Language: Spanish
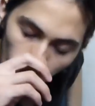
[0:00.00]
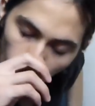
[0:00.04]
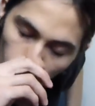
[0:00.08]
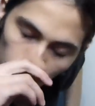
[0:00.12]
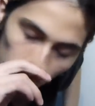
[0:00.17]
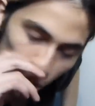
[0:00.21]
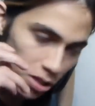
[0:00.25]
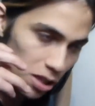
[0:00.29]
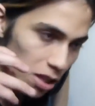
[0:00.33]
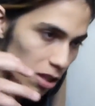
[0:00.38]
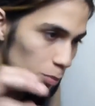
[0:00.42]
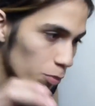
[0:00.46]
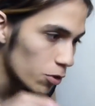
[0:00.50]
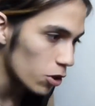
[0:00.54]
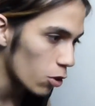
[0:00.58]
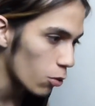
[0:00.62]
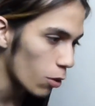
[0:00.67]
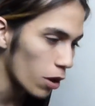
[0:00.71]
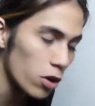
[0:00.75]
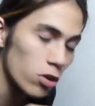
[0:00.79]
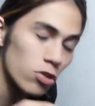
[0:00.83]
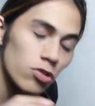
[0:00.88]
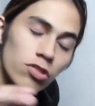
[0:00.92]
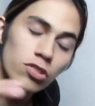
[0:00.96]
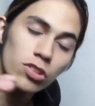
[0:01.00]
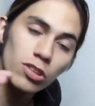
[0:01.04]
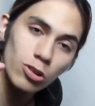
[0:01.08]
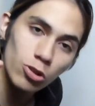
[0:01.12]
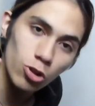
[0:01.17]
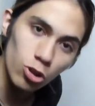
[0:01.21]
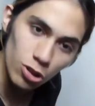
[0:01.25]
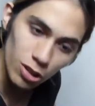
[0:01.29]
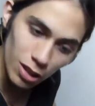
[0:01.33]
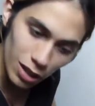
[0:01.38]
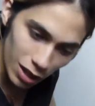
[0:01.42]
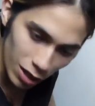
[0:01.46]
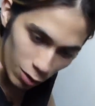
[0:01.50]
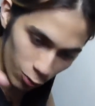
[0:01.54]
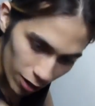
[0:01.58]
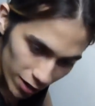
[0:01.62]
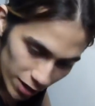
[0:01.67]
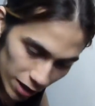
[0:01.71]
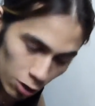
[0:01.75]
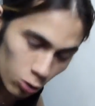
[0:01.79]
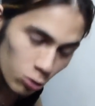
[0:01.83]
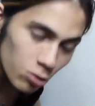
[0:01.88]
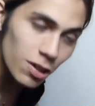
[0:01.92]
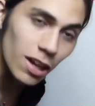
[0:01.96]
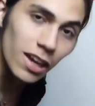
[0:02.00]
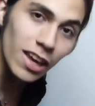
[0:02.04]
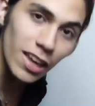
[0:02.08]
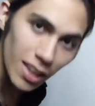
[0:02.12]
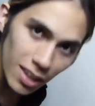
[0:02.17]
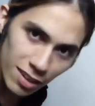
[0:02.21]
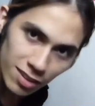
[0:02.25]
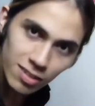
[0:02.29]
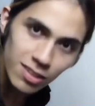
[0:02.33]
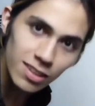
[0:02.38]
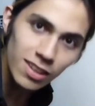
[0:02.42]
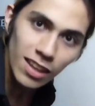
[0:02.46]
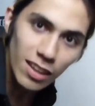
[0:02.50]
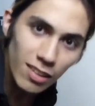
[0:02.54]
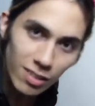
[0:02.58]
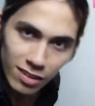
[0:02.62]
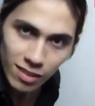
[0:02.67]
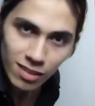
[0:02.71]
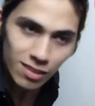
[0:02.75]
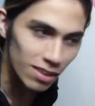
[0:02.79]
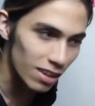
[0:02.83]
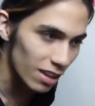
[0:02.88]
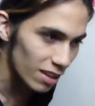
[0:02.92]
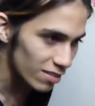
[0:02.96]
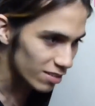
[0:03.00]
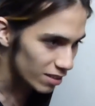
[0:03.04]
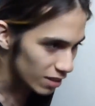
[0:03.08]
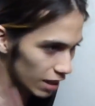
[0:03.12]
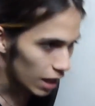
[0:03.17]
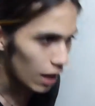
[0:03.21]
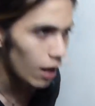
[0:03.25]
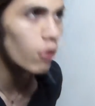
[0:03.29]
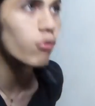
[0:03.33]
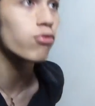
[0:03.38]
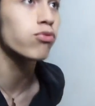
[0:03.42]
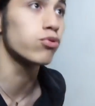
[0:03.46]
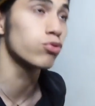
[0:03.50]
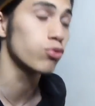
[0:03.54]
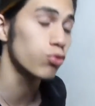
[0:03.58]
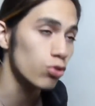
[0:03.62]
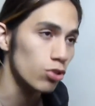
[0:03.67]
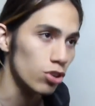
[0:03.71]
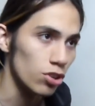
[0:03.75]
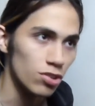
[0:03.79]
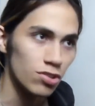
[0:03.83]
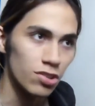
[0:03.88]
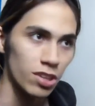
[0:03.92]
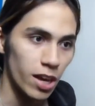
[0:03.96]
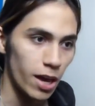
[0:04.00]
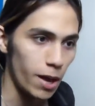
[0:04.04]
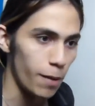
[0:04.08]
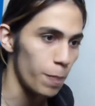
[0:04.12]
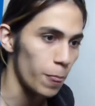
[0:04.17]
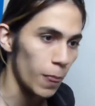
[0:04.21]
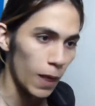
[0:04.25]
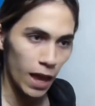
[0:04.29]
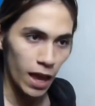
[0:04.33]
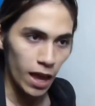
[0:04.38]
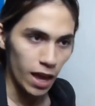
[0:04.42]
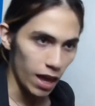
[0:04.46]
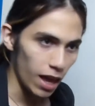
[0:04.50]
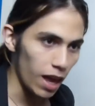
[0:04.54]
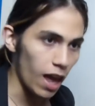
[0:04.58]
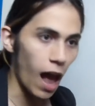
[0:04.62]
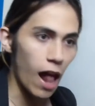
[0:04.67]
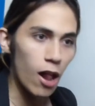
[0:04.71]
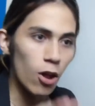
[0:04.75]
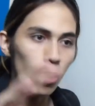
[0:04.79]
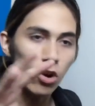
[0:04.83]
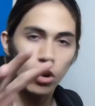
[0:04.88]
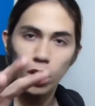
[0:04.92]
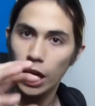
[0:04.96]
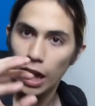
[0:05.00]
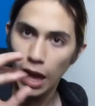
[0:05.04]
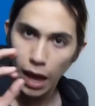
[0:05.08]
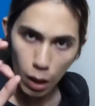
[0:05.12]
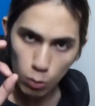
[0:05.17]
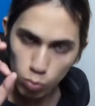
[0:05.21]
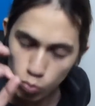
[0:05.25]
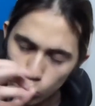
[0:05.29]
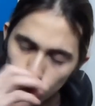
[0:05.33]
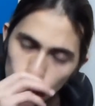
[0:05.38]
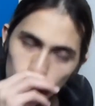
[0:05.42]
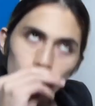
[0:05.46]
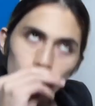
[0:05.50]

amo, amo este tipo de juegos donde cualquier cosa que decidas decide el futuro. O sea, es algo que